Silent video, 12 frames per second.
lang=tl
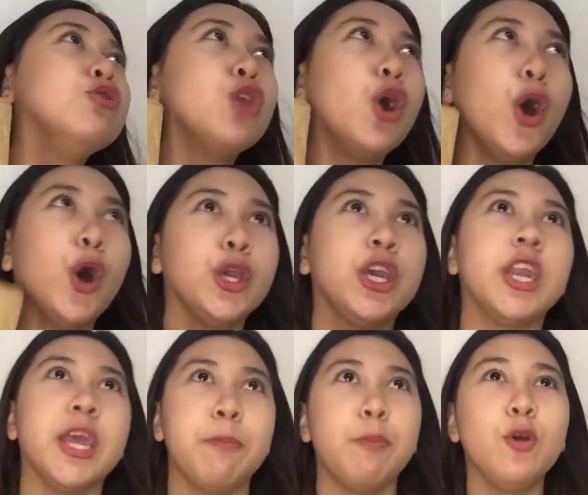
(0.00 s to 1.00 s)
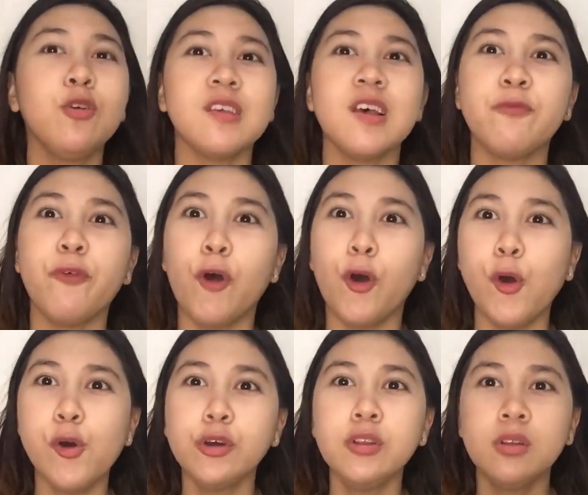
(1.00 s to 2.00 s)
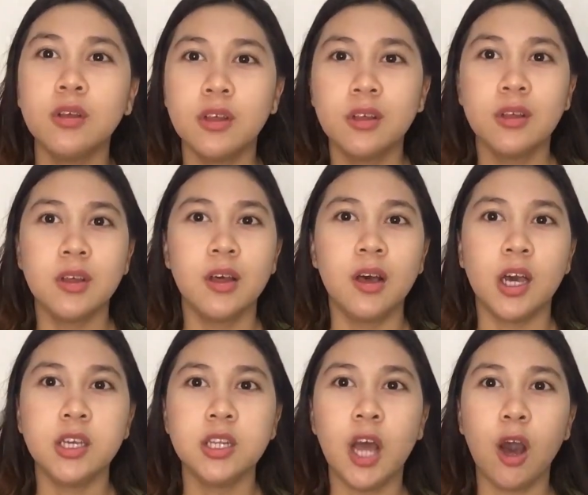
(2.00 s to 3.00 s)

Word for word: yun, Toy. Grip yung sa phone. Ay,